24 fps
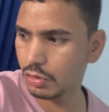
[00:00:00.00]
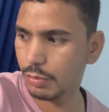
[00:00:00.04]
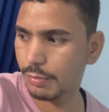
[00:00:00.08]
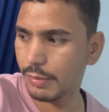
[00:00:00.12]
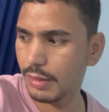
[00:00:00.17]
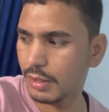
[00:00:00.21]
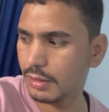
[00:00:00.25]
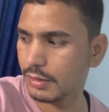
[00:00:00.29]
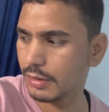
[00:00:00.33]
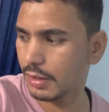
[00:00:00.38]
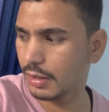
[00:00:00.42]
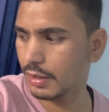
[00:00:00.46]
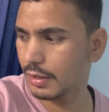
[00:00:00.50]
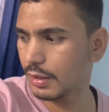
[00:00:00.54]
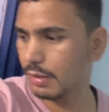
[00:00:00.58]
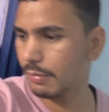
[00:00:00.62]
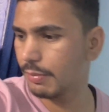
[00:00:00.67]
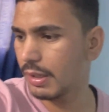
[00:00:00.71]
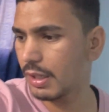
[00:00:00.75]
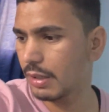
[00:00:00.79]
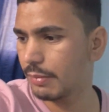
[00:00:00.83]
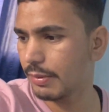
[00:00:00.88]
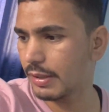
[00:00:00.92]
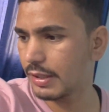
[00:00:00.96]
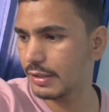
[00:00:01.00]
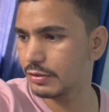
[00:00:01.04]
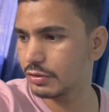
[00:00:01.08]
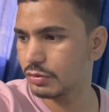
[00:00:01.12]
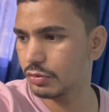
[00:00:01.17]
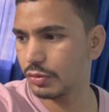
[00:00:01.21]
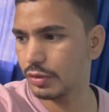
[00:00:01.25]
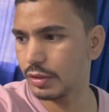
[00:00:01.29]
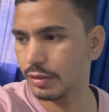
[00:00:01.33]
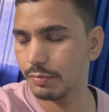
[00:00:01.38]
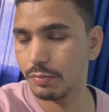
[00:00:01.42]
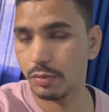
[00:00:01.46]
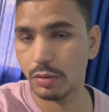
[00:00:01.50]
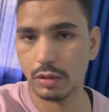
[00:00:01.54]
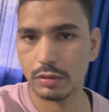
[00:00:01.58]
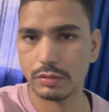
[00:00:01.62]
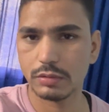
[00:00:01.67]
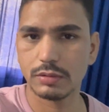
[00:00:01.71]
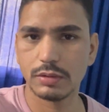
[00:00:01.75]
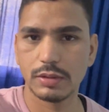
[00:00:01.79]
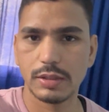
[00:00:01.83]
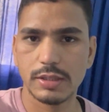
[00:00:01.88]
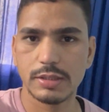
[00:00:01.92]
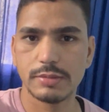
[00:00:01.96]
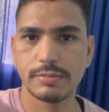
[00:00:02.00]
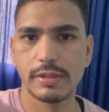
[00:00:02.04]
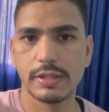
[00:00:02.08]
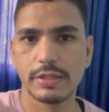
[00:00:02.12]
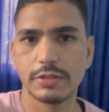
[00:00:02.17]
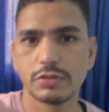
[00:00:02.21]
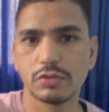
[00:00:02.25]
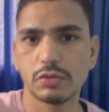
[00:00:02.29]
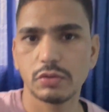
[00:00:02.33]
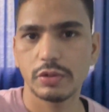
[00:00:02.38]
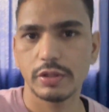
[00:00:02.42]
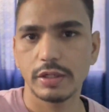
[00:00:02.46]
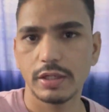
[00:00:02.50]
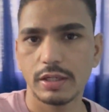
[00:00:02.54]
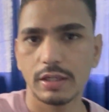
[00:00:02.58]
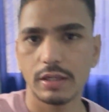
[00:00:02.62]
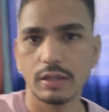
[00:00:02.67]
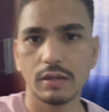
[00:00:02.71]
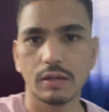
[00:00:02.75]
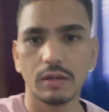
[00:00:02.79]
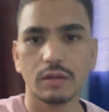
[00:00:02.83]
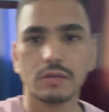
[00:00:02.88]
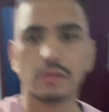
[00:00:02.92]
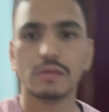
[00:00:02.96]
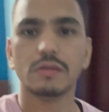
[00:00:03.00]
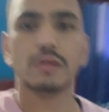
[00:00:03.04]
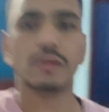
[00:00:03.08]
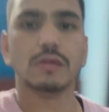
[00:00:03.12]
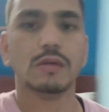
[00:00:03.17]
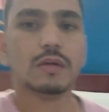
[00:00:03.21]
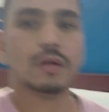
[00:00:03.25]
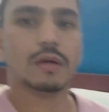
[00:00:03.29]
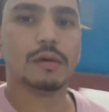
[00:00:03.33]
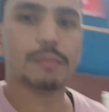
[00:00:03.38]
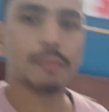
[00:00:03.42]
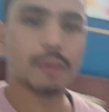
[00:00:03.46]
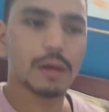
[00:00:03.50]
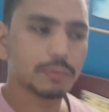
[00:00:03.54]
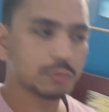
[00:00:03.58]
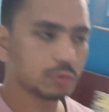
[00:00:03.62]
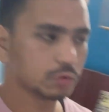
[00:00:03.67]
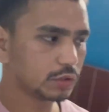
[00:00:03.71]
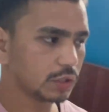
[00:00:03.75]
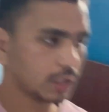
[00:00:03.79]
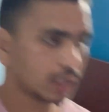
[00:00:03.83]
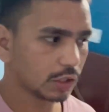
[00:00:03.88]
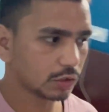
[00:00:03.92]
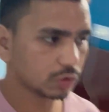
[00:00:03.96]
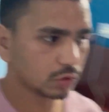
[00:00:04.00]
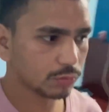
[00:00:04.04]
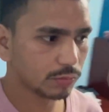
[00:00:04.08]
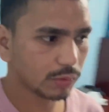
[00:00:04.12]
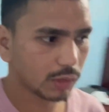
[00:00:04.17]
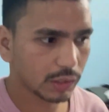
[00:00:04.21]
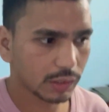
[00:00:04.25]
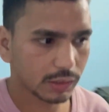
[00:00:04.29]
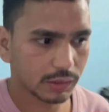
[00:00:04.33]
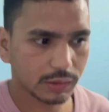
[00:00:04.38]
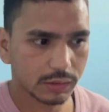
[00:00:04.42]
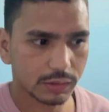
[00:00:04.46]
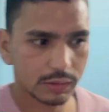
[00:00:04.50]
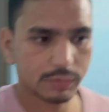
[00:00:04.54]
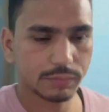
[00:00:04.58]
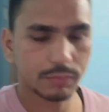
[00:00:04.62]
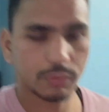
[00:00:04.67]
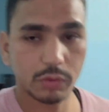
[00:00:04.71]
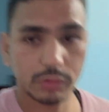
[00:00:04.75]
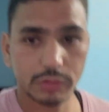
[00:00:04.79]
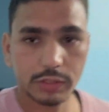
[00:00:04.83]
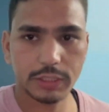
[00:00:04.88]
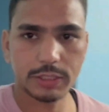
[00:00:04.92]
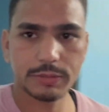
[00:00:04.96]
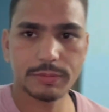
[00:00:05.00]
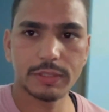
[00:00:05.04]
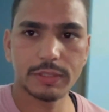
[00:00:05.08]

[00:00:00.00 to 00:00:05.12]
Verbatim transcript: मैंने देखा कि बाहर बारिश हो रही है बहुत तेज़ बारिश हो रही है मैं आपको दिखा दूँ बाहर बहुत तेज़